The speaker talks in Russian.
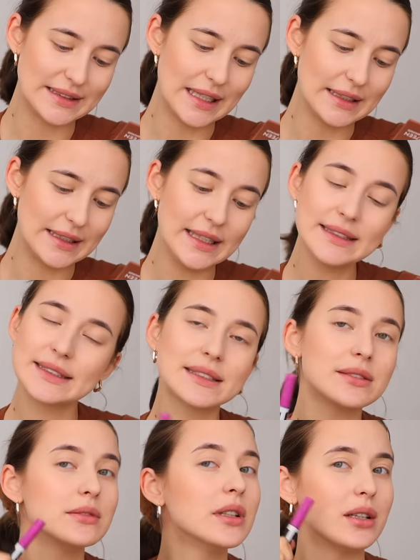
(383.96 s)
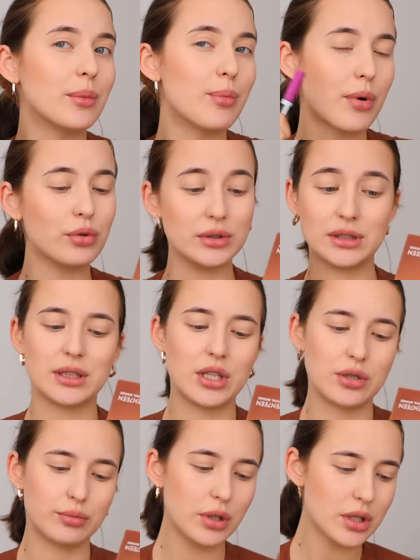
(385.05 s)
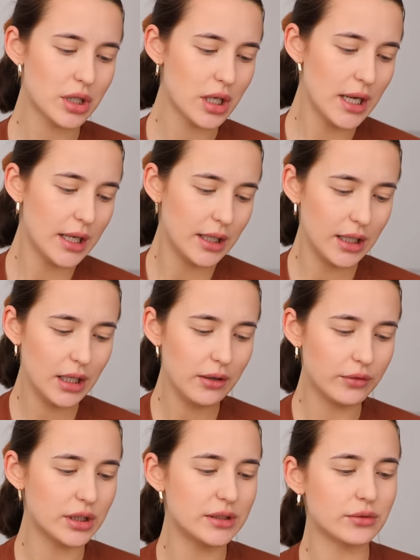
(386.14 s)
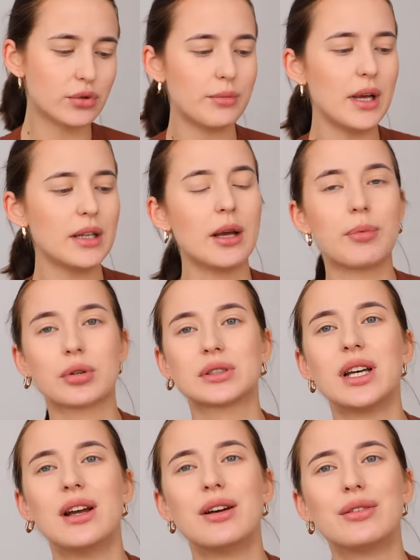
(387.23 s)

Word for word: Sun Kissed, это бронзер даже больше, и вот эти вот румяна, я просто